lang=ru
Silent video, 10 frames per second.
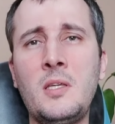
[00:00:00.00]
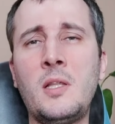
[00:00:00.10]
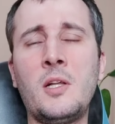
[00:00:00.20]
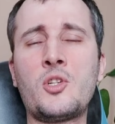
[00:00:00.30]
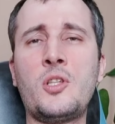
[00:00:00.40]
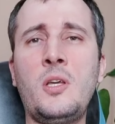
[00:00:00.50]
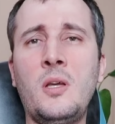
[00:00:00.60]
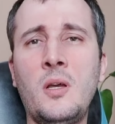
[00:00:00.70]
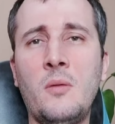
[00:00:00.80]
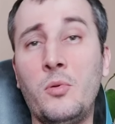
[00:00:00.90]
не
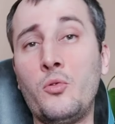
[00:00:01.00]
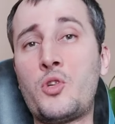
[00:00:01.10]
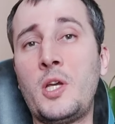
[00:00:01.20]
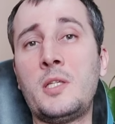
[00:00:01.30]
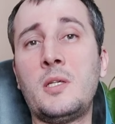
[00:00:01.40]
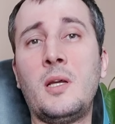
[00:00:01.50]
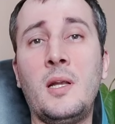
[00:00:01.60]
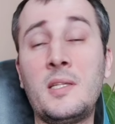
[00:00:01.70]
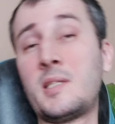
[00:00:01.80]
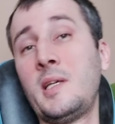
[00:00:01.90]
должны получать
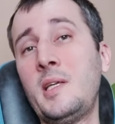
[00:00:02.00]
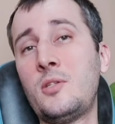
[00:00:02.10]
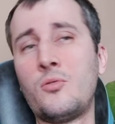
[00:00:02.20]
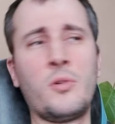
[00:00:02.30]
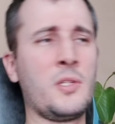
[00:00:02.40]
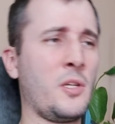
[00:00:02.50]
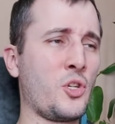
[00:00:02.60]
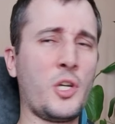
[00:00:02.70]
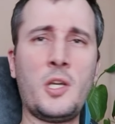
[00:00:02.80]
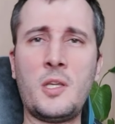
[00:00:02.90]
лицензию,
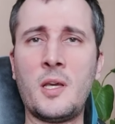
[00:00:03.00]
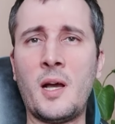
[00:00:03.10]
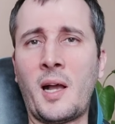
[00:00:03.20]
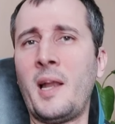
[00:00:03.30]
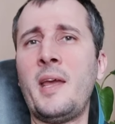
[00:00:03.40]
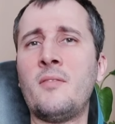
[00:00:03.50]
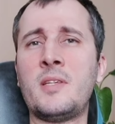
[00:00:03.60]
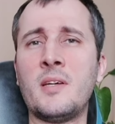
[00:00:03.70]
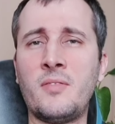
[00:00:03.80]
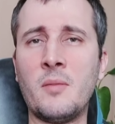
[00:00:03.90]
разрешение,
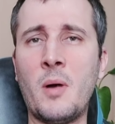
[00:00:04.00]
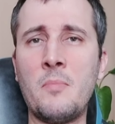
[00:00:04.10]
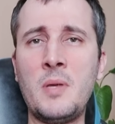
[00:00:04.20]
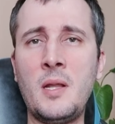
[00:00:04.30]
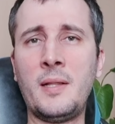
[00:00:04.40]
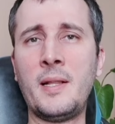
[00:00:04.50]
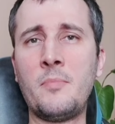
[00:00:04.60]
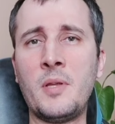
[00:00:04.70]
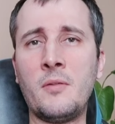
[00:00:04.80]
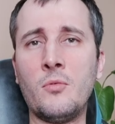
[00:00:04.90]
оклеивать автомобиль для
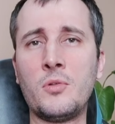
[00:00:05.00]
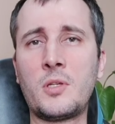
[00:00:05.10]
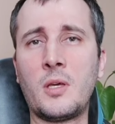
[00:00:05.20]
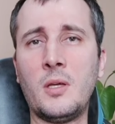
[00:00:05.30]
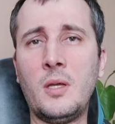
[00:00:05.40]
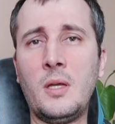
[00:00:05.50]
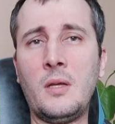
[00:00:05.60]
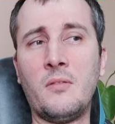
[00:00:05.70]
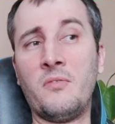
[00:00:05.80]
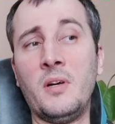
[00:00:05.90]
перевозки –
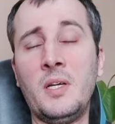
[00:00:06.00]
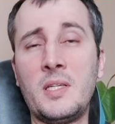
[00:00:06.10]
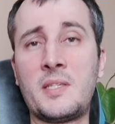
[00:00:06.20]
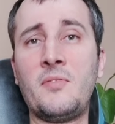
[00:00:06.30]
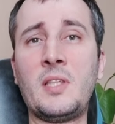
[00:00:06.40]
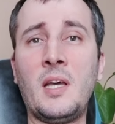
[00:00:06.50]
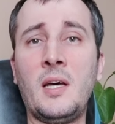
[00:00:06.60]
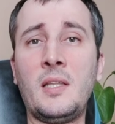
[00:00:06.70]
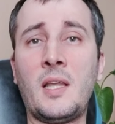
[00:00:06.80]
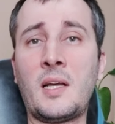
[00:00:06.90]
в
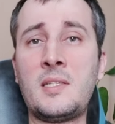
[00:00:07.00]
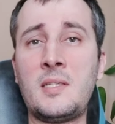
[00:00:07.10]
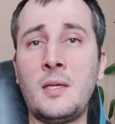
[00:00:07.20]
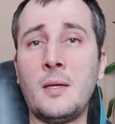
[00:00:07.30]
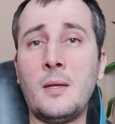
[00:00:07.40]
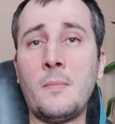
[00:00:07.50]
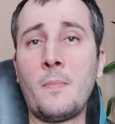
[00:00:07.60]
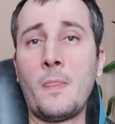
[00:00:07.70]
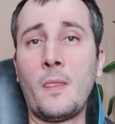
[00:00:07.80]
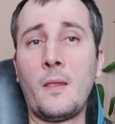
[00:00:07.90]
цвета такси.
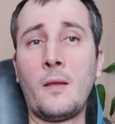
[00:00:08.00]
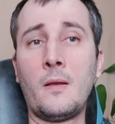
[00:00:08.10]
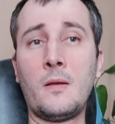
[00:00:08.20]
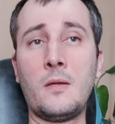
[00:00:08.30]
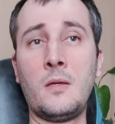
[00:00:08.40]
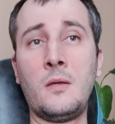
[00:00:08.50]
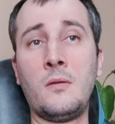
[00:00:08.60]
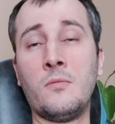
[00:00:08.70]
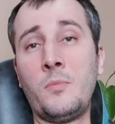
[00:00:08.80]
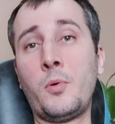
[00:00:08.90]

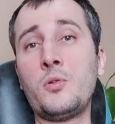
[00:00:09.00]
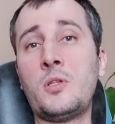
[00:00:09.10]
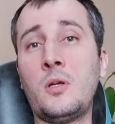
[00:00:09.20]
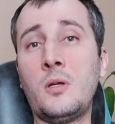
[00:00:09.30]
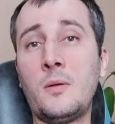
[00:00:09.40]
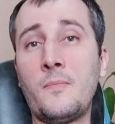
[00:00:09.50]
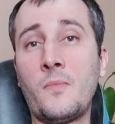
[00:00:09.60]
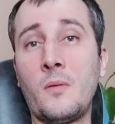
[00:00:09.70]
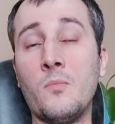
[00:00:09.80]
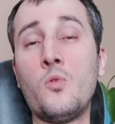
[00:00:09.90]
И вы просто
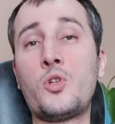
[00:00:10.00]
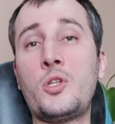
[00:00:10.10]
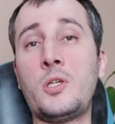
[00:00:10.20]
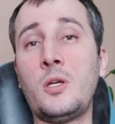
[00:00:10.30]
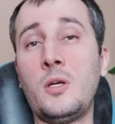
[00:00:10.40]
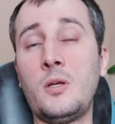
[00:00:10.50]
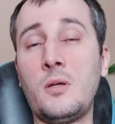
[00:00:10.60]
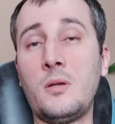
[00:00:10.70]
можете